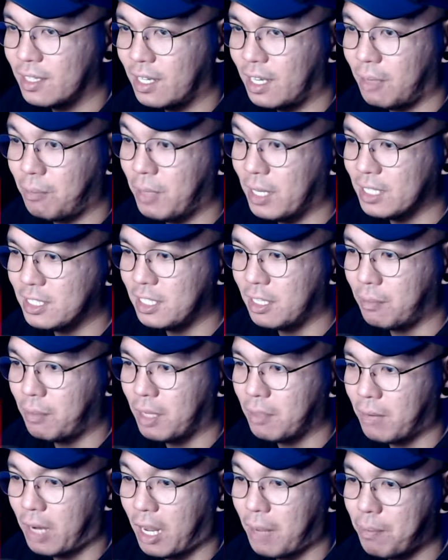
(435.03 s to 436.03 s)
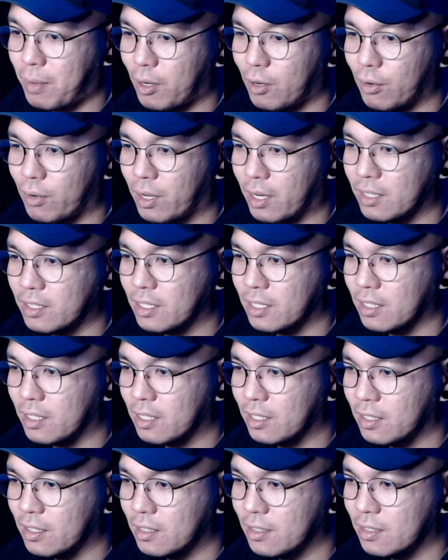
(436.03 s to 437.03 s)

ABS-CBN. Marami pa lugar diyan.